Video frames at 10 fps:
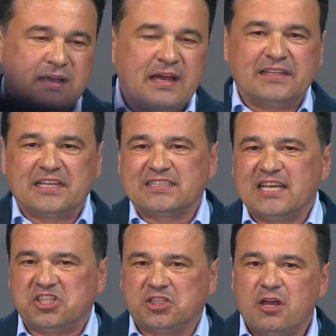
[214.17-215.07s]
это
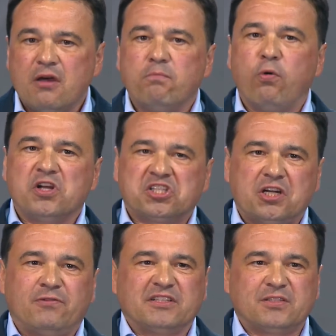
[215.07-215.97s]
значит
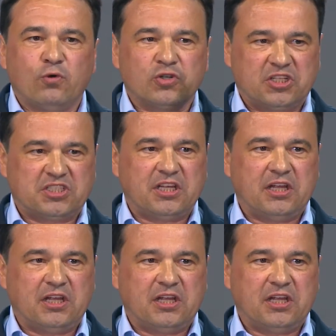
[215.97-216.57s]
большие возможности